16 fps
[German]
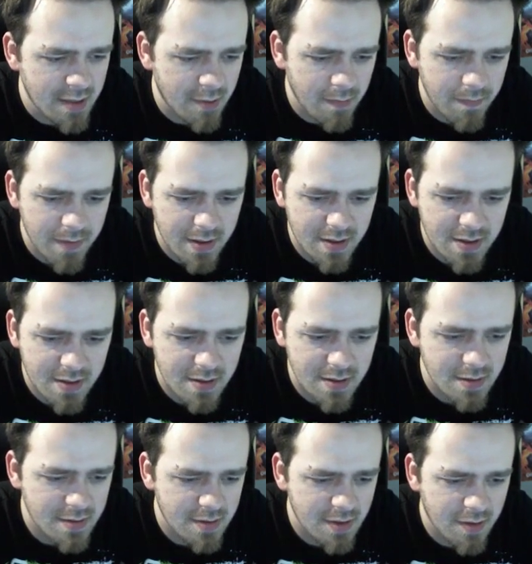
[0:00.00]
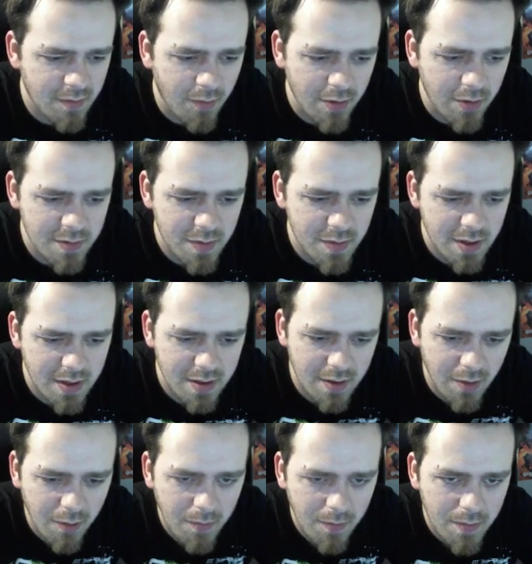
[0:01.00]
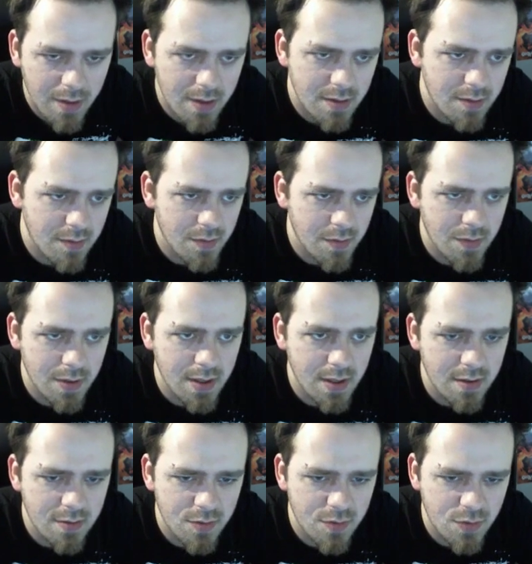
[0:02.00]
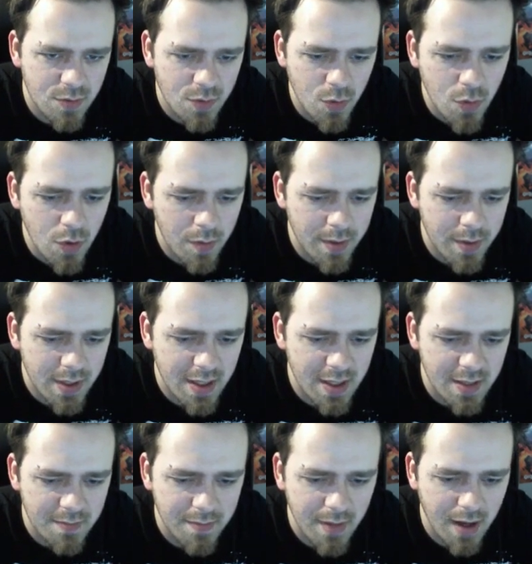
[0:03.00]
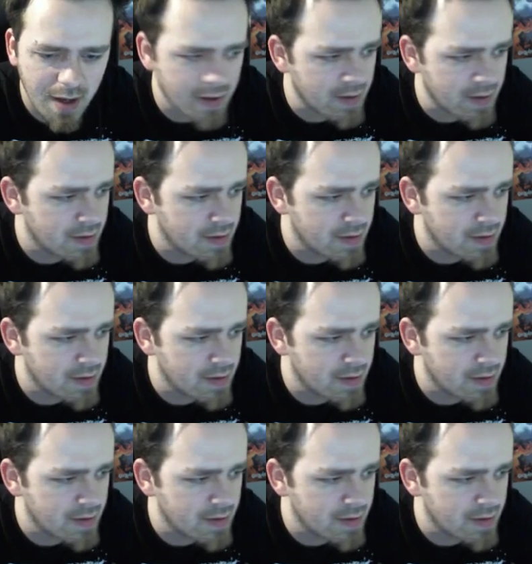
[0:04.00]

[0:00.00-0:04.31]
ob wir einen Squad bekommen oder ein Duo mit ihm machen.